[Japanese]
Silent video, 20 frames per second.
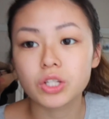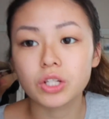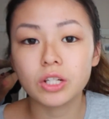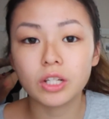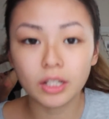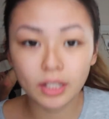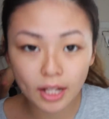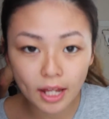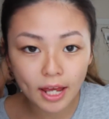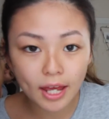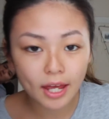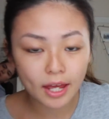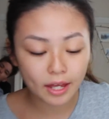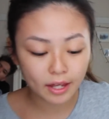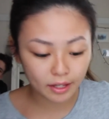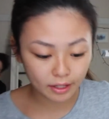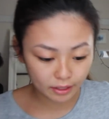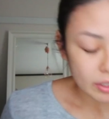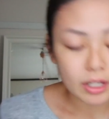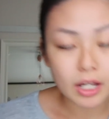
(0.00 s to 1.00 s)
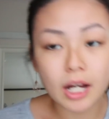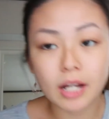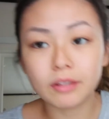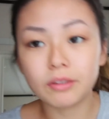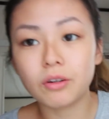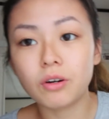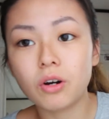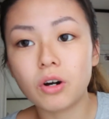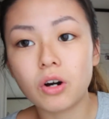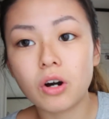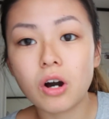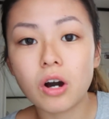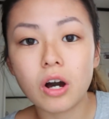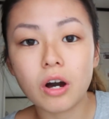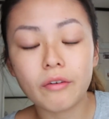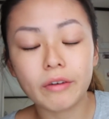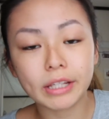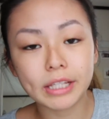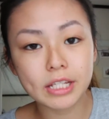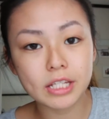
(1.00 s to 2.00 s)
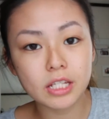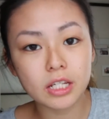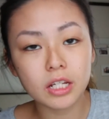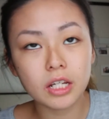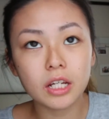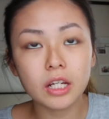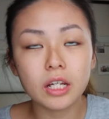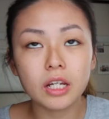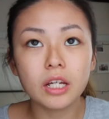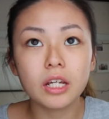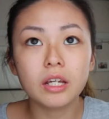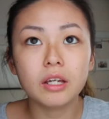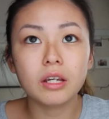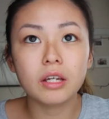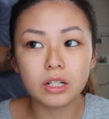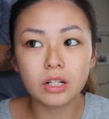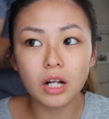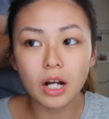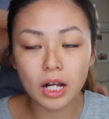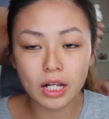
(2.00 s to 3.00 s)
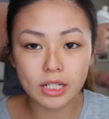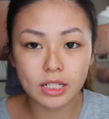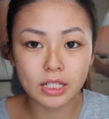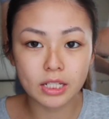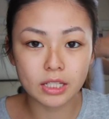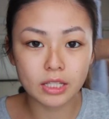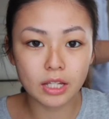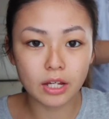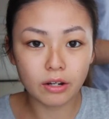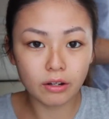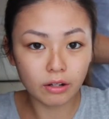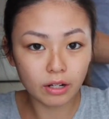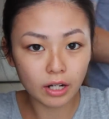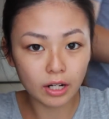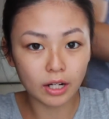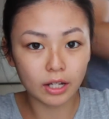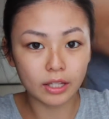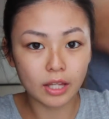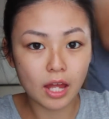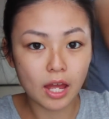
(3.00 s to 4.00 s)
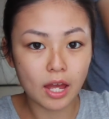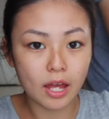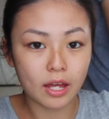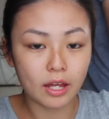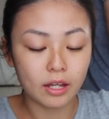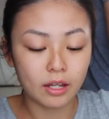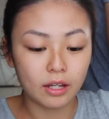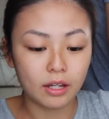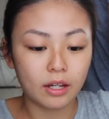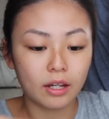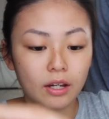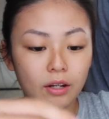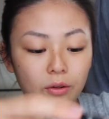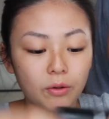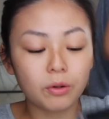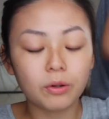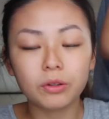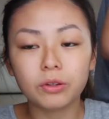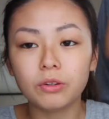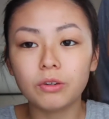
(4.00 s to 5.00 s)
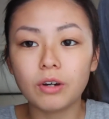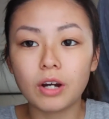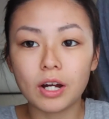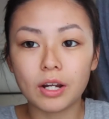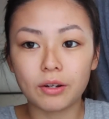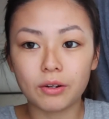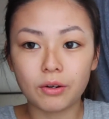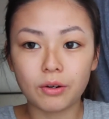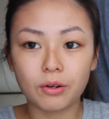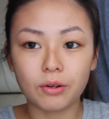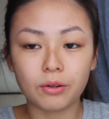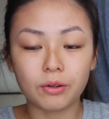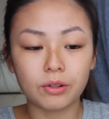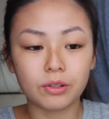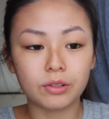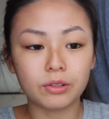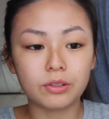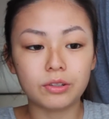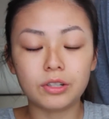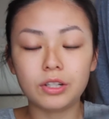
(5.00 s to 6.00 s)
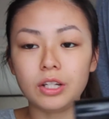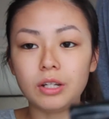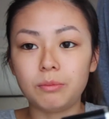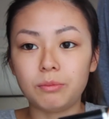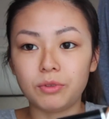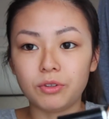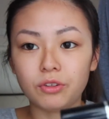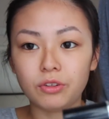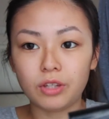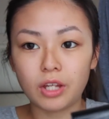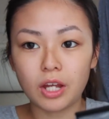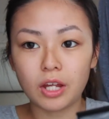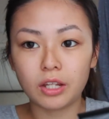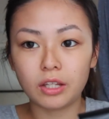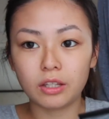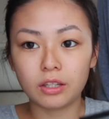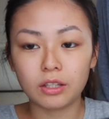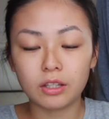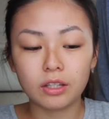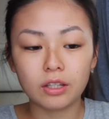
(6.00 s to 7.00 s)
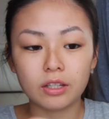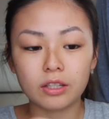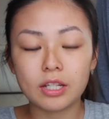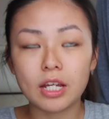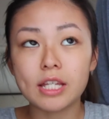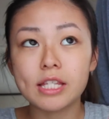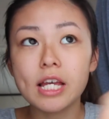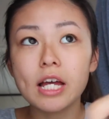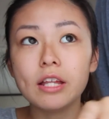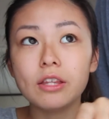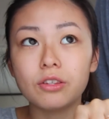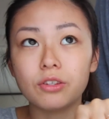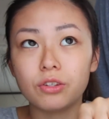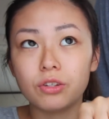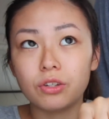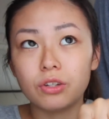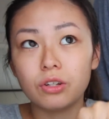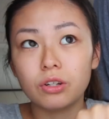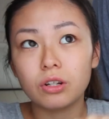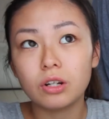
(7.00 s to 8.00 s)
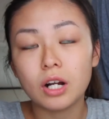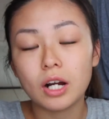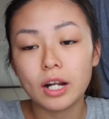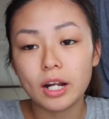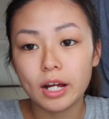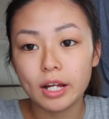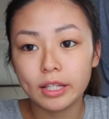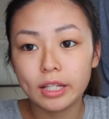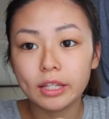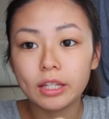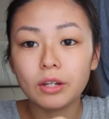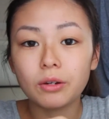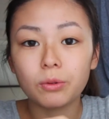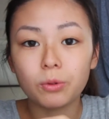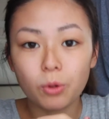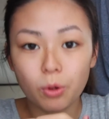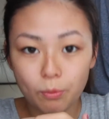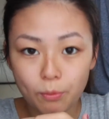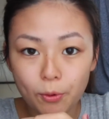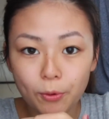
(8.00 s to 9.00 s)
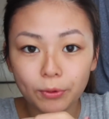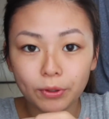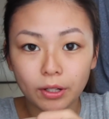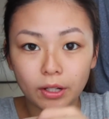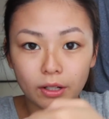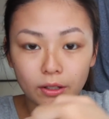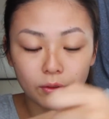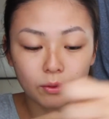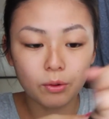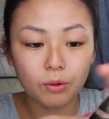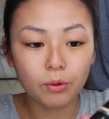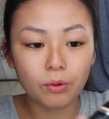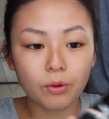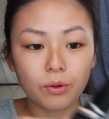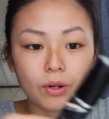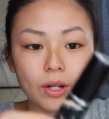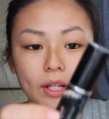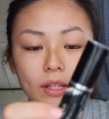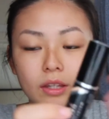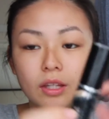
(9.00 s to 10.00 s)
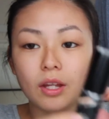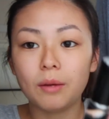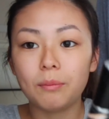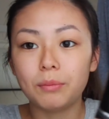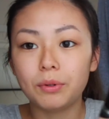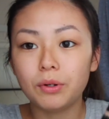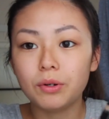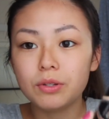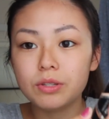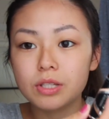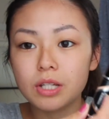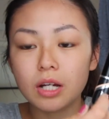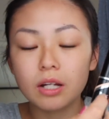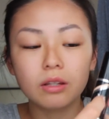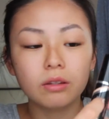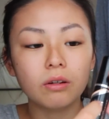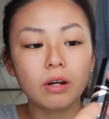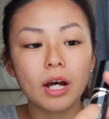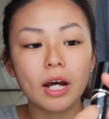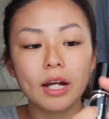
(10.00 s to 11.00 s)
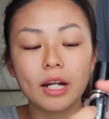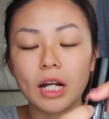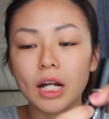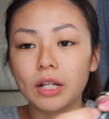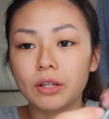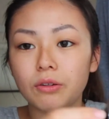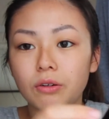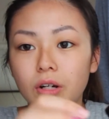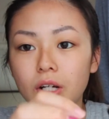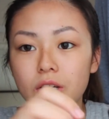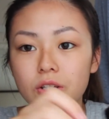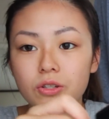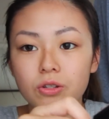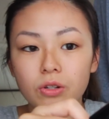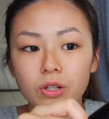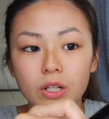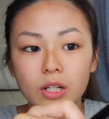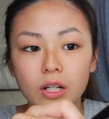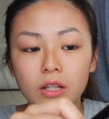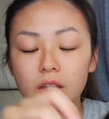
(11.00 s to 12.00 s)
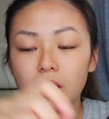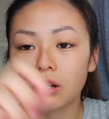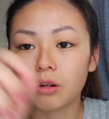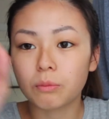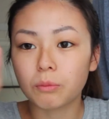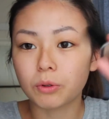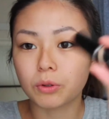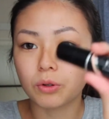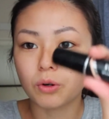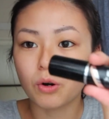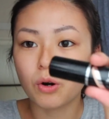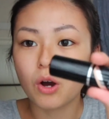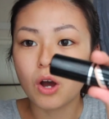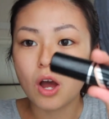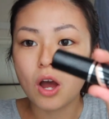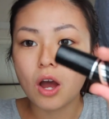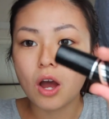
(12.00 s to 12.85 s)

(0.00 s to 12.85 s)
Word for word: うそれであのー、私が知ってる中でコントワーのこのクリームってセザンヌから出てると思うんだけどこうやってブロンザーとハイライトが一緒になってるもの